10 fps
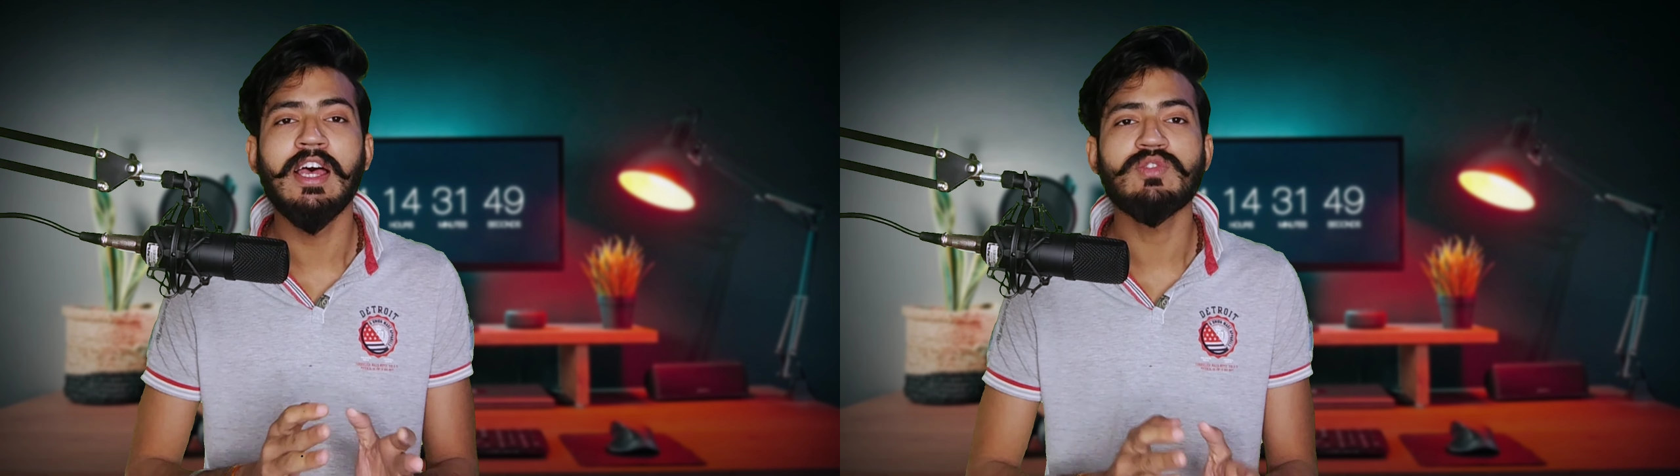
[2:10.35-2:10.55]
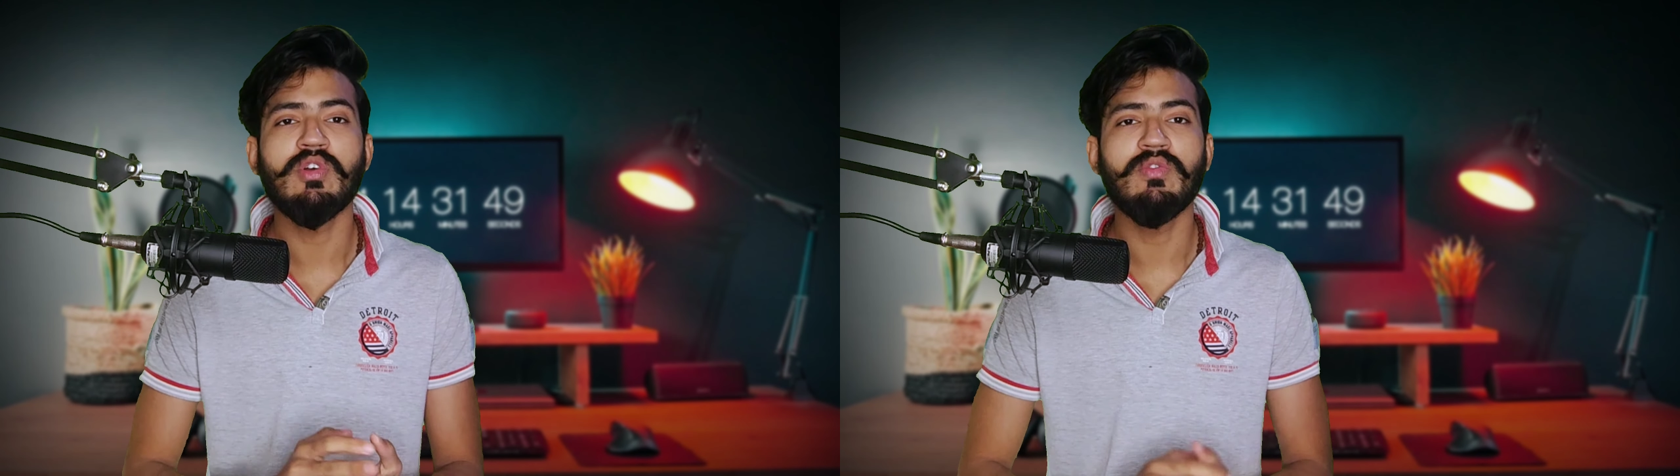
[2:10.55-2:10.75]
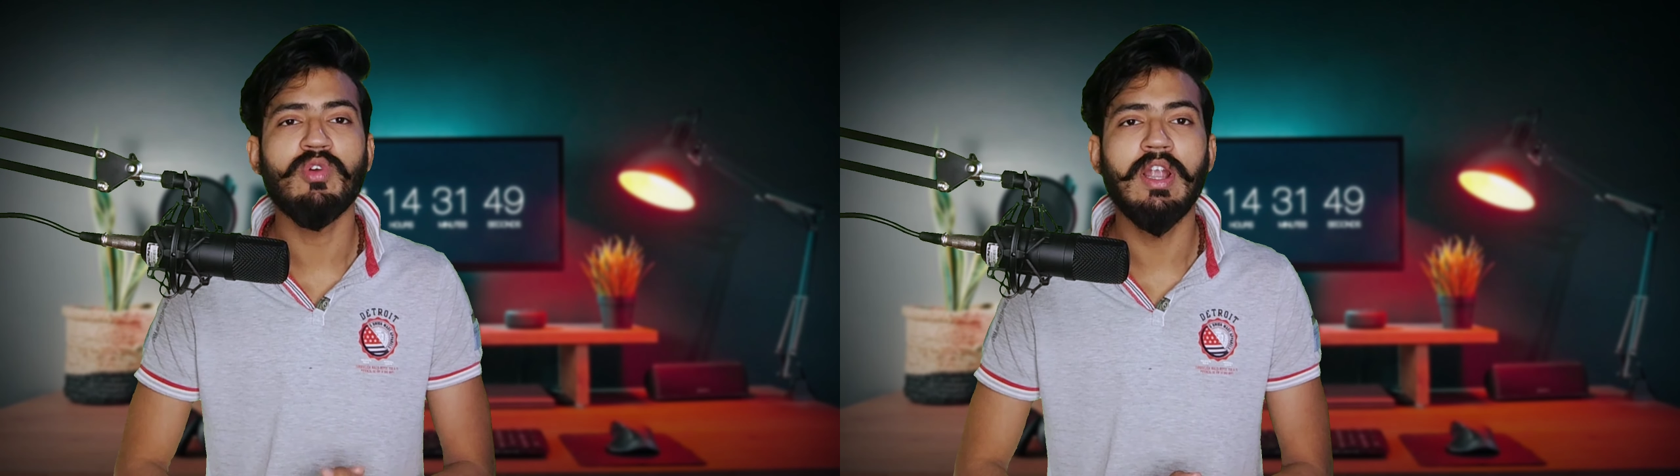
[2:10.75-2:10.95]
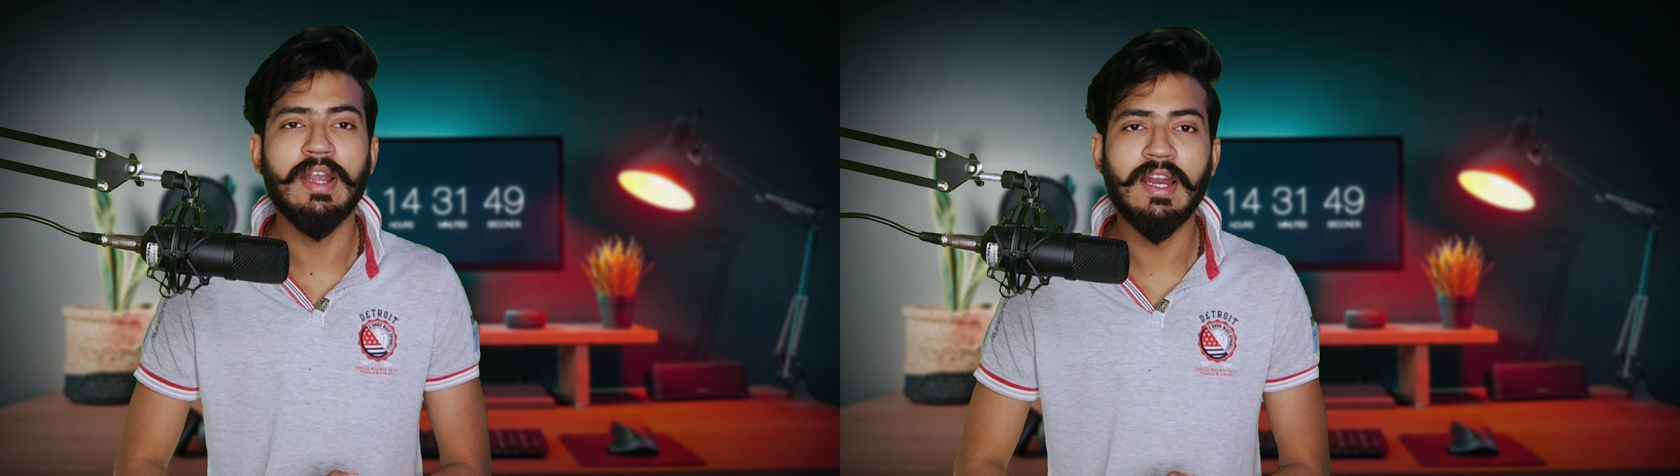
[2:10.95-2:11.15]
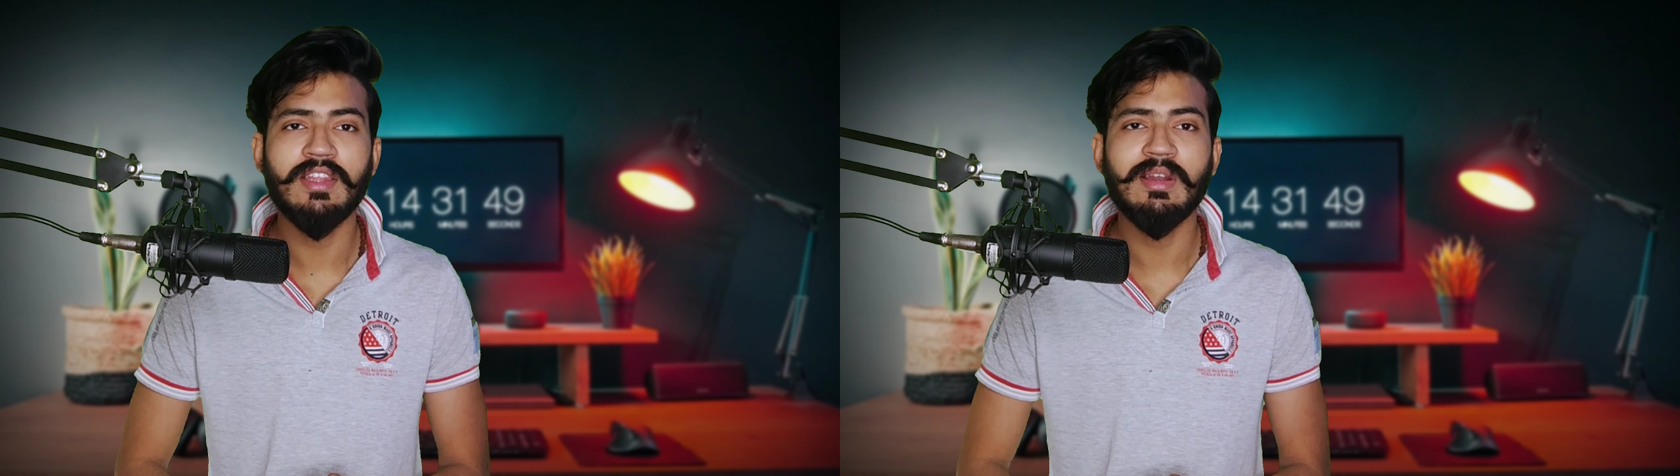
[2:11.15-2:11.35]
एस ट्वेंटी फोर
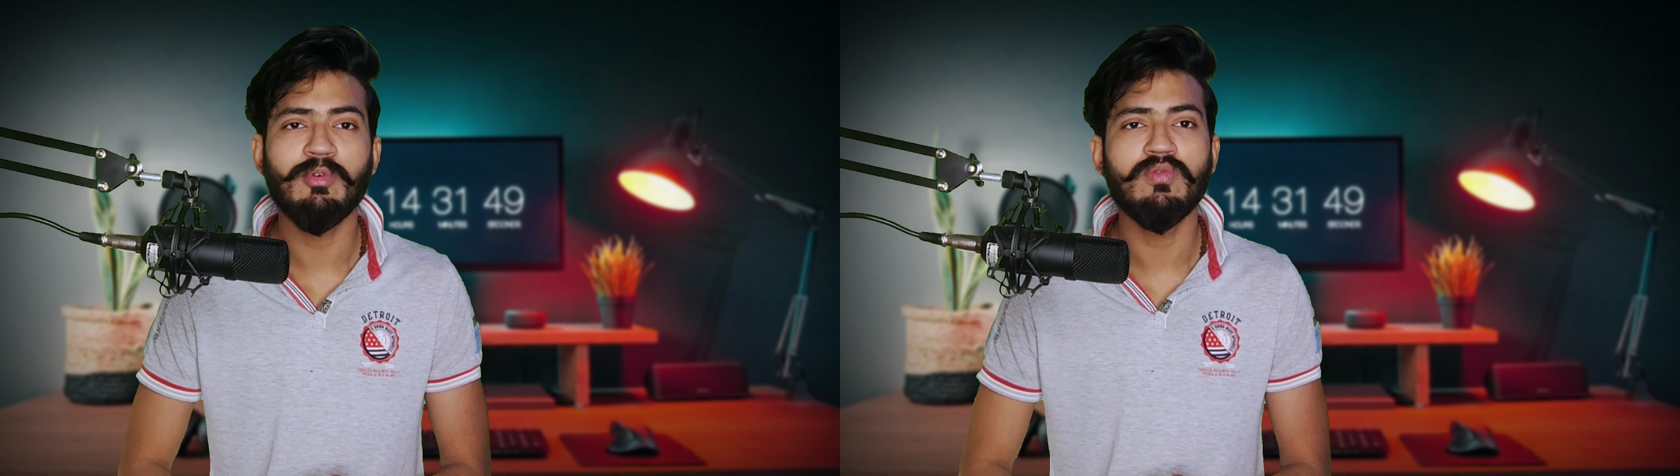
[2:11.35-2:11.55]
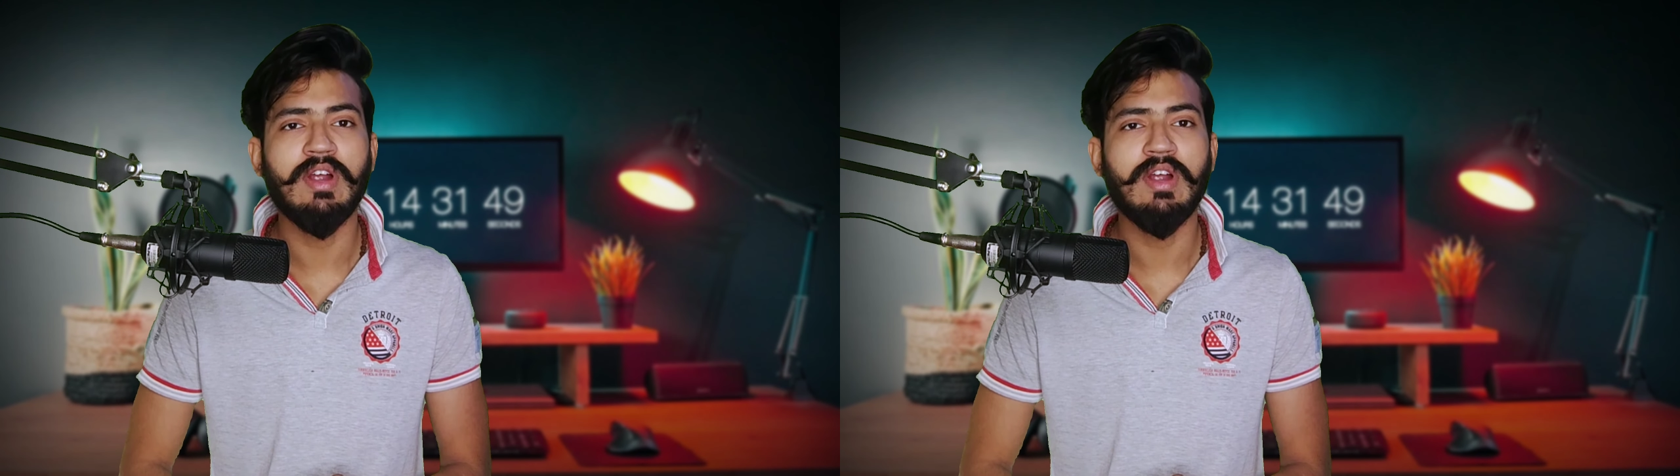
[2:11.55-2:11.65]
अल्ट्रा के अंदर आपको